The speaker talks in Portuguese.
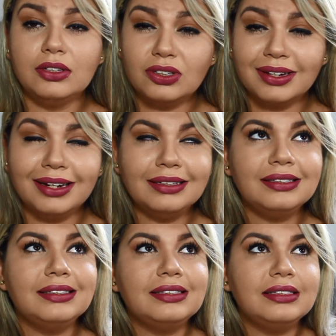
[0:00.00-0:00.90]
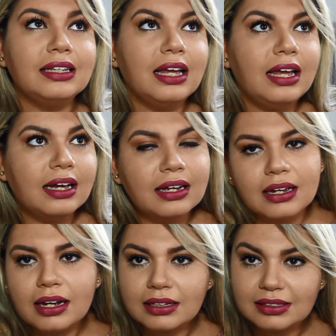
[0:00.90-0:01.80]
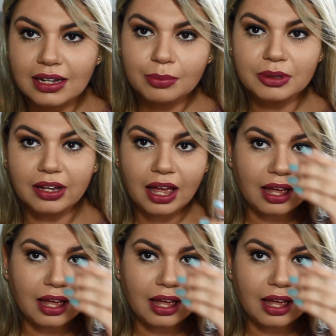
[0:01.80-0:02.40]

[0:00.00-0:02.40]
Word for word: Só que ela é seca, sabe?